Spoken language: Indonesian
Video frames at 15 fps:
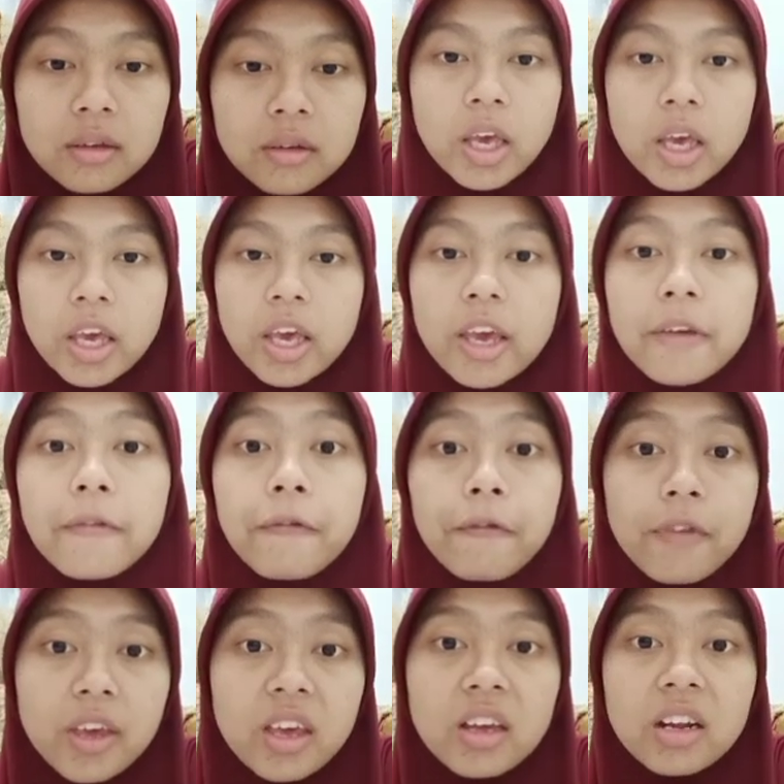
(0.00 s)
if
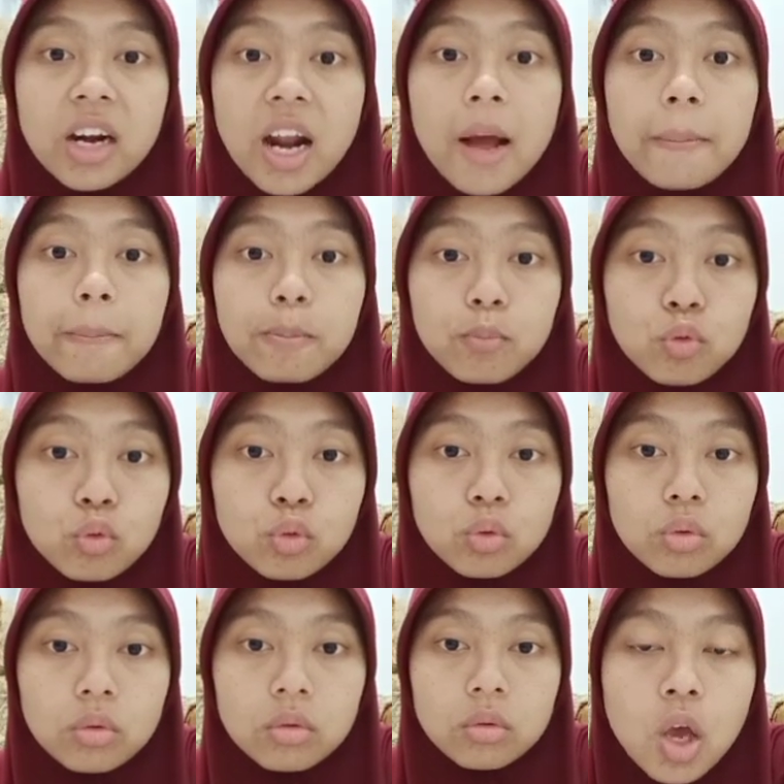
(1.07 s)
rapuh
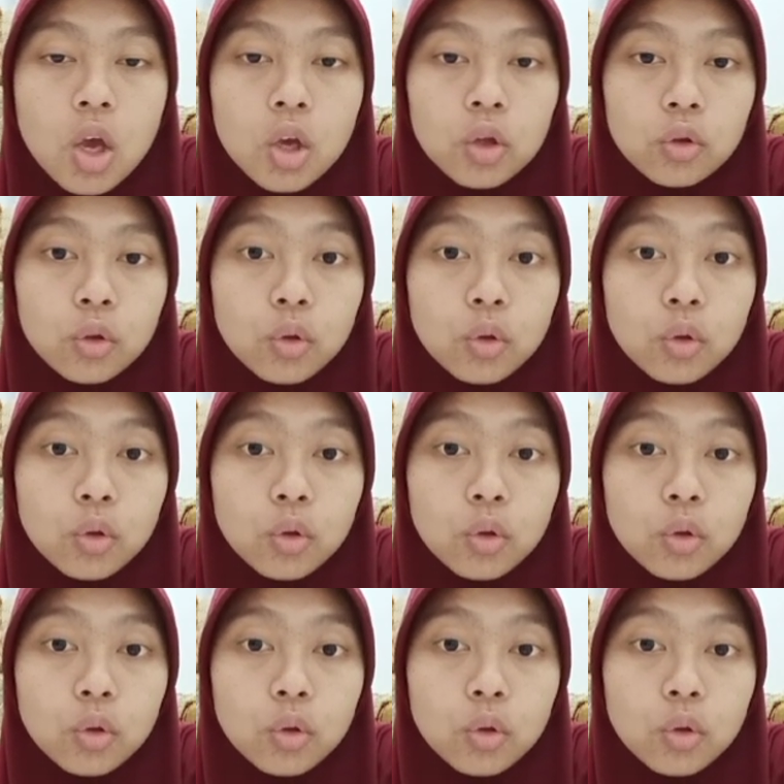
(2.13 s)
to